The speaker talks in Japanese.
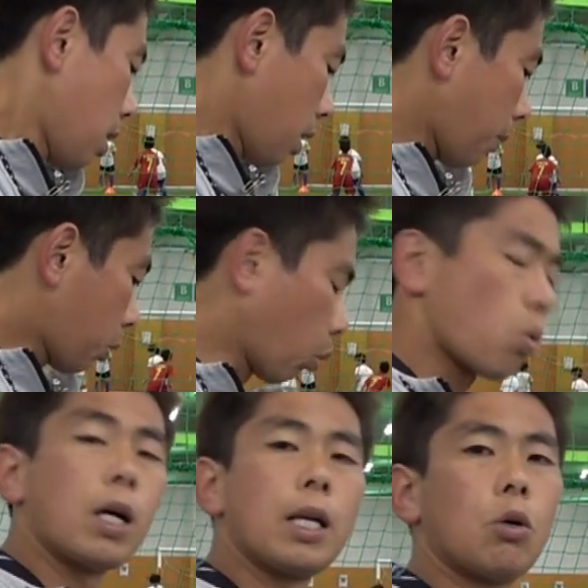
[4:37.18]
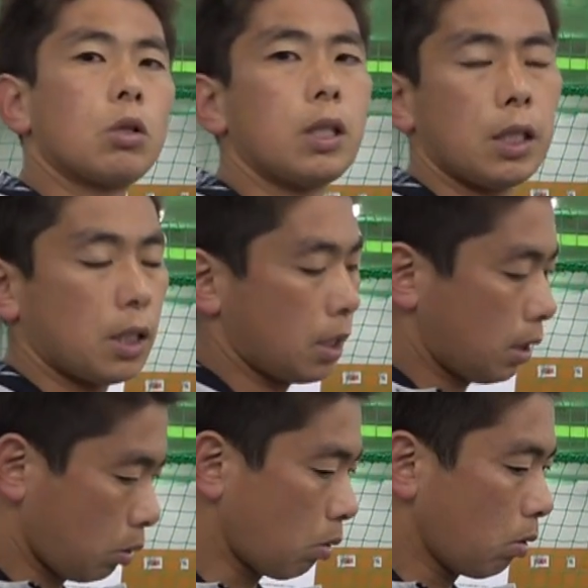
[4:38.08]
やっぱりそこが治っていかな
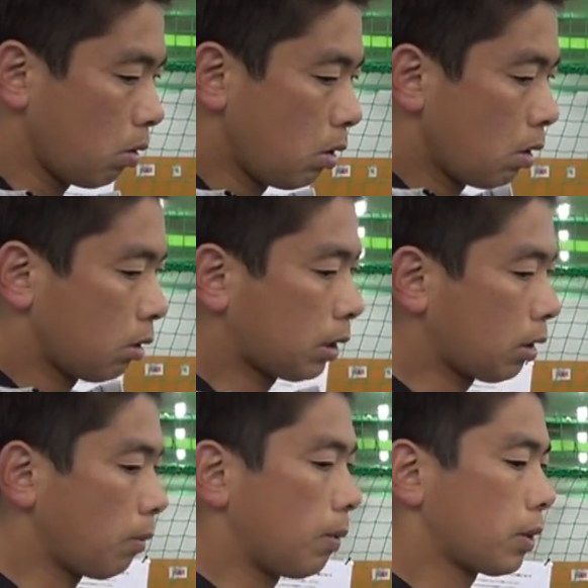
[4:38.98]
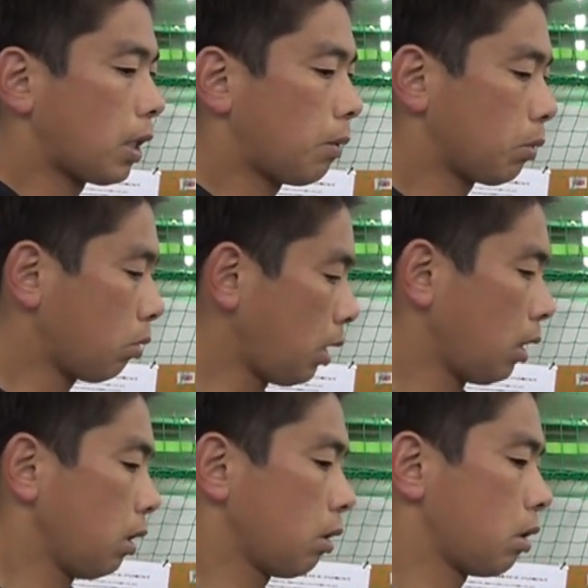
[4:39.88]
いと例えば今サーブと
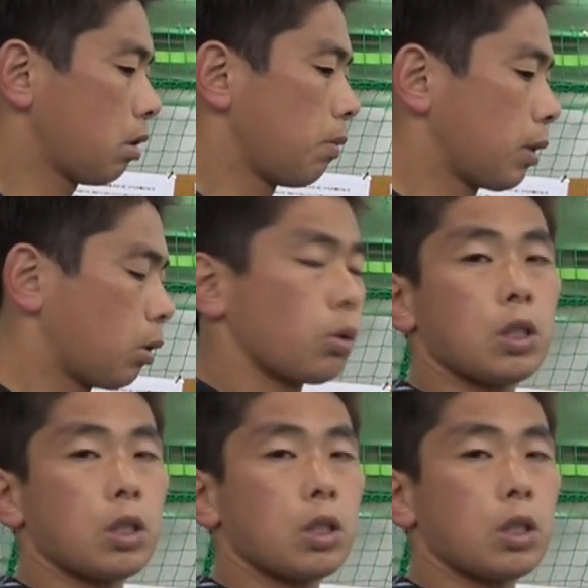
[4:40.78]
ねスマッシュオの